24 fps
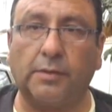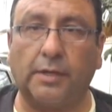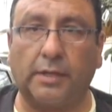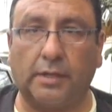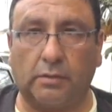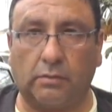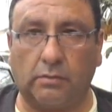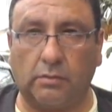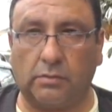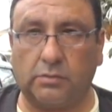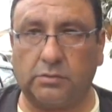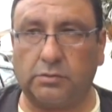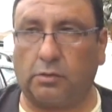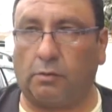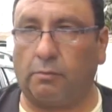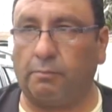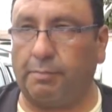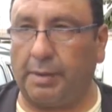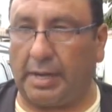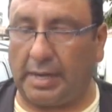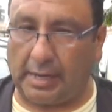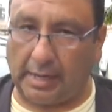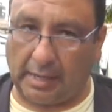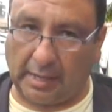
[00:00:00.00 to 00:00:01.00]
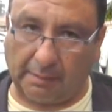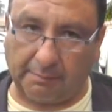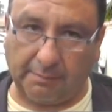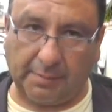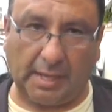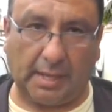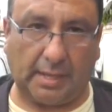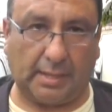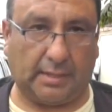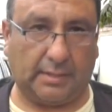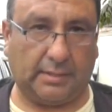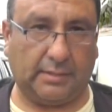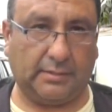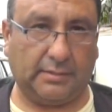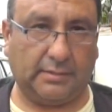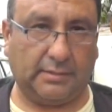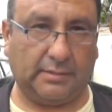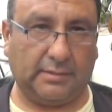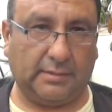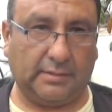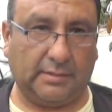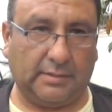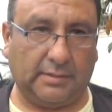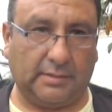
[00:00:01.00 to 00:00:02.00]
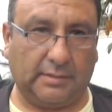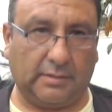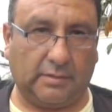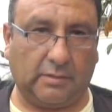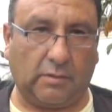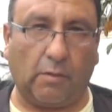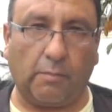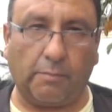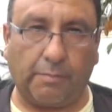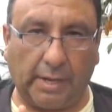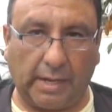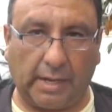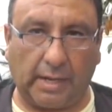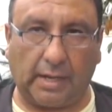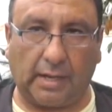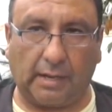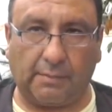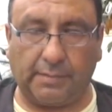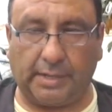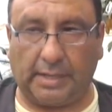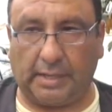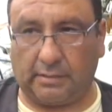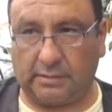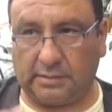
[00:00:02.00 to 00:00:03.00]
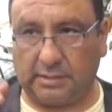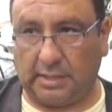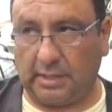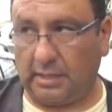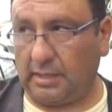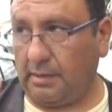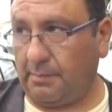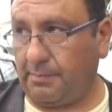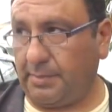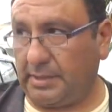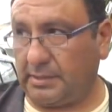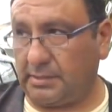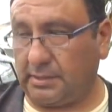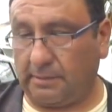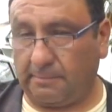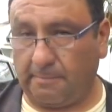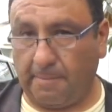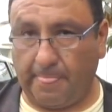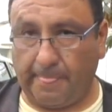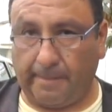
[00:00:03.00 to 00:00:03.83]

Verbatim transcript: vehículos con placa cambiada con placa cambiada. O sea, ¿qué pasa?